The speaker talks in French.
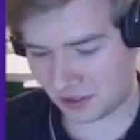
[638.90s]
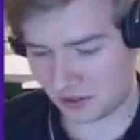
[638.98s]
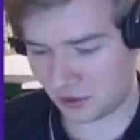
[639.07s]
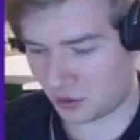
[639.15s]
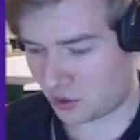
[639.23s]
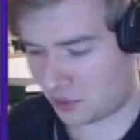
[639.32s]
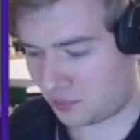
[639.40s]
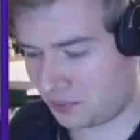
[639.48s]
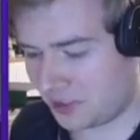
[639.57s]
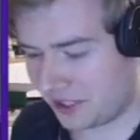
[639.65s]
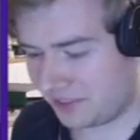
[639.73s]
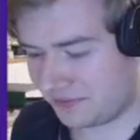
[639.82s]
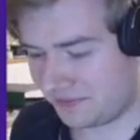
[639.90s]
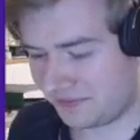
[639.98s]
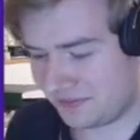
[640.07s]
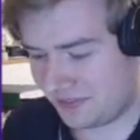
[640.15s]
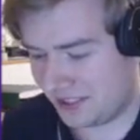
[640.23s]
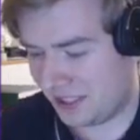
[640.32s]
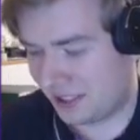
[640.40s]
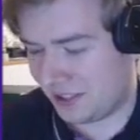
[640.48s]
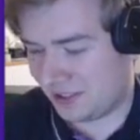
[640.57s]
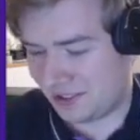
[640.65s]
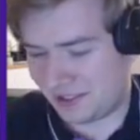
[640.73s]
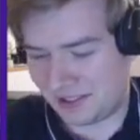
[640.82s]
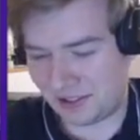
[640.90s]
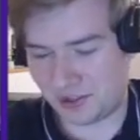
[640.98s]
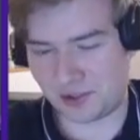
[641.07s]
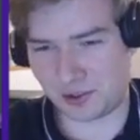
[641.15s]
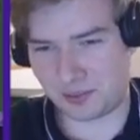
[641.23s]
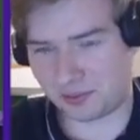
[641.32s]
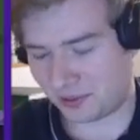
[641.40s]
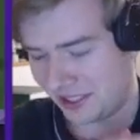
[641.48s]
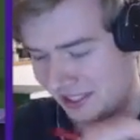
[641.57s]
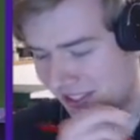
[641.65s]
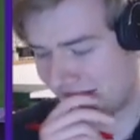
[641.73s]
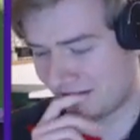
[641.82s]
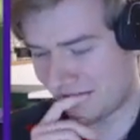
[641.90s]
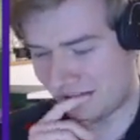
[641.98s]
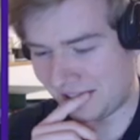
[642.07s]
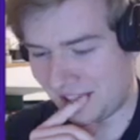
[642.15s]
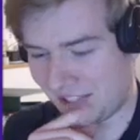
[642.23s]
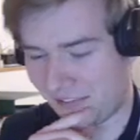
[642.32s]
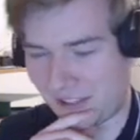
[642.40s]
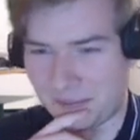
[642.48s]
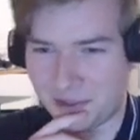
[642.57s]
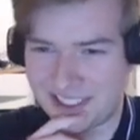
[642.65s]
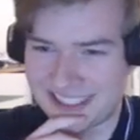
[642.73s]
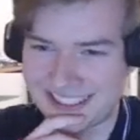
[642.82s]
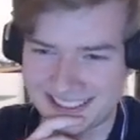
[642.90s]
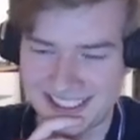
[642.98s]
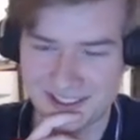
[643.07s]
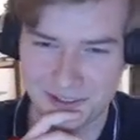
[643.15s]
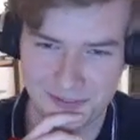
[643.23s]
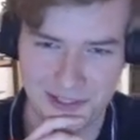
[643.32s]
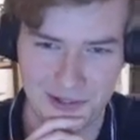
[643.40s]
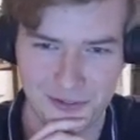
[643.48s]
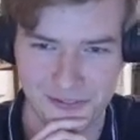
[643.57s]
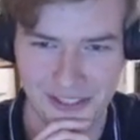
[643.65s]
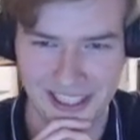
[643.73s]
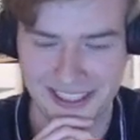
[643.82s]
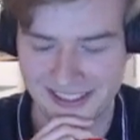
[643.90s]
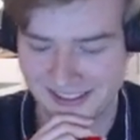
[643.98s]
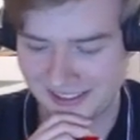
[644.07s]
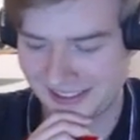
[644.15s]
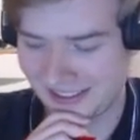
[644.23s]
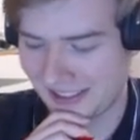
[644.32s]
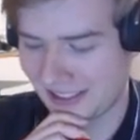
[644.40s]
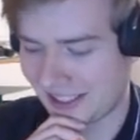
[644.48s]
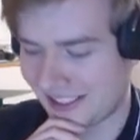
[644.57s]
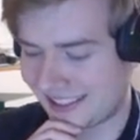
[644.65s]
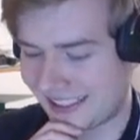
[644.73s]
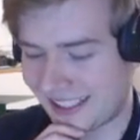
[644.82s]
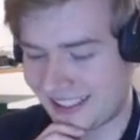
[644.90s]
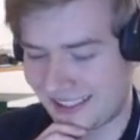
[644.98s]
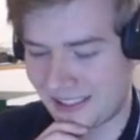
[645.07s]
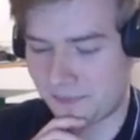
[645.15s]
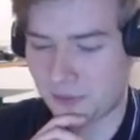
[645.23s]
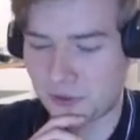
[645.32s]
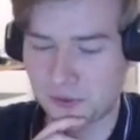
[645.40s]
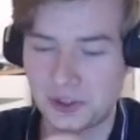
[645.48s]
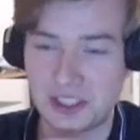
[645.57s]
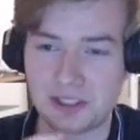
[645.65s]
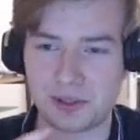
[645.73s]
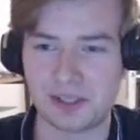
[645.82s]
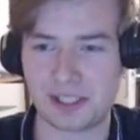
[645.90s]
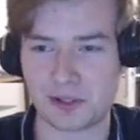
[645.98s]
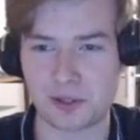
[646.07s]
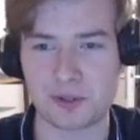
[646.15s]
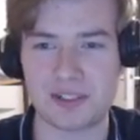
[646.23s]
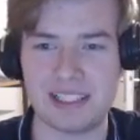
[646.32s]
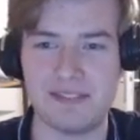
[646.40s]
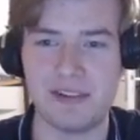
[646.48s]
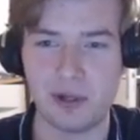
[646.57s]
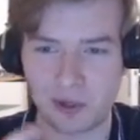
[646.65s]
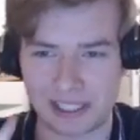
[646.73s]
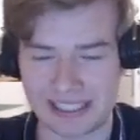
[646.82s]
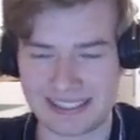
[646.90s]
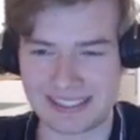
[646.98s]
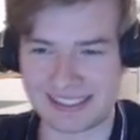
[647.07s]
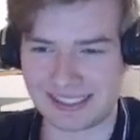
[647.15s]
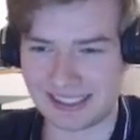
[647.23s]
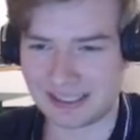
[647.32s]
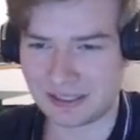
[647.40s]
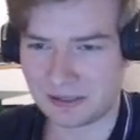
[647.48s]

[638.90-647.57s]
Je pourrais. Je pourrais. Et j'ai vraiment très très envie de le faire. Certes, il peut switcher sur quelque chose qui va le résister,